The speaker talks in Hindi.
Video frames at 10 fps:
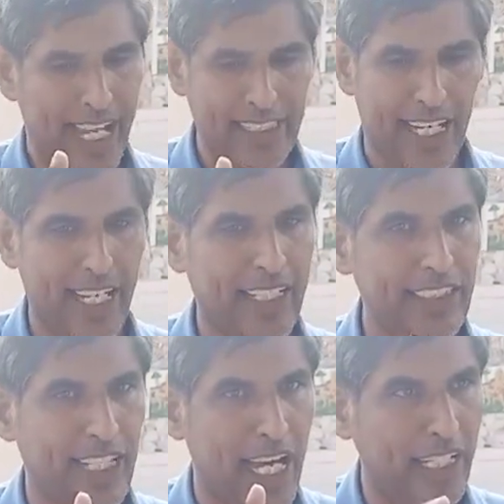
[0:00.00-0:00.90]
ऐसा ना
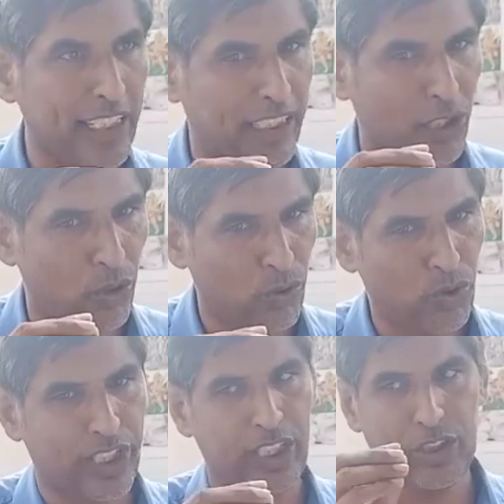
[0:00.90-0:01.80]
किसान इन
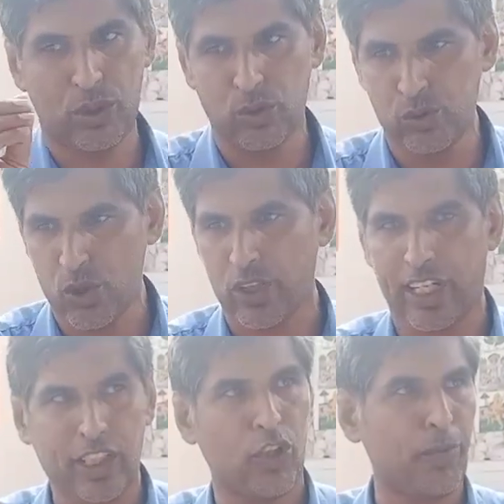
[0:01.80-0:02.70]
लोगों की जो दूसरों
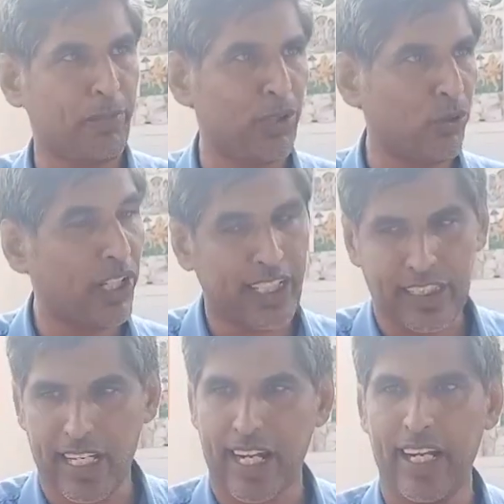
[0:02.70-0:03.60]
के कंधों पर बंदूक रख
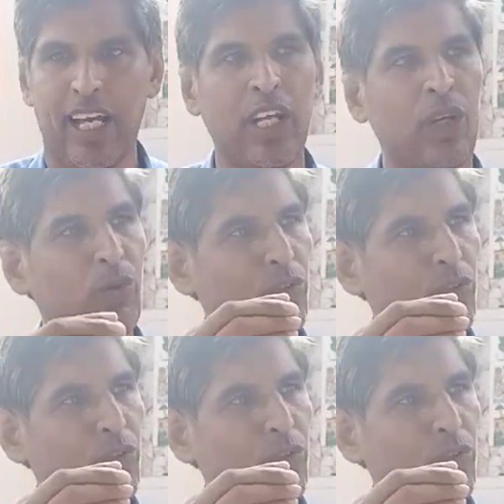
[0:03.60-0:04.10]
के चला रहे ना